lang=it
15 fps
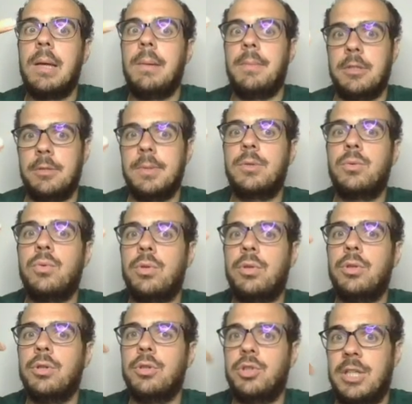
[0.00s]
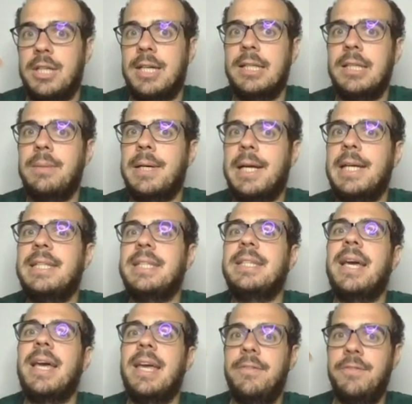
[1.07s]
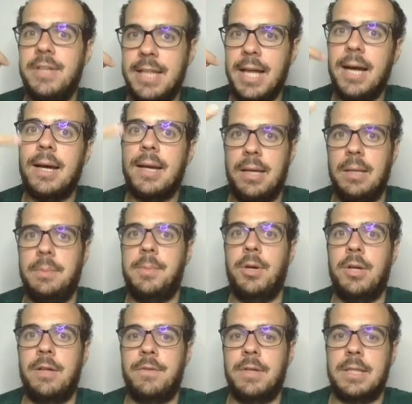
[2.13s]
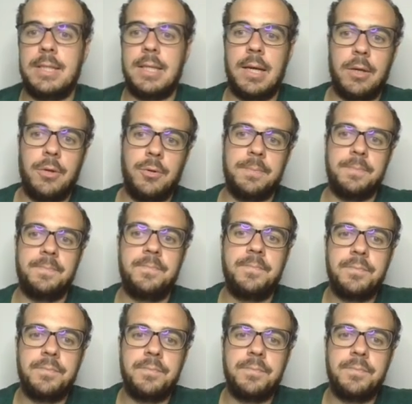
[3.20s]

Ma soprattutto cercate magari di evitare il piano dell'avversario.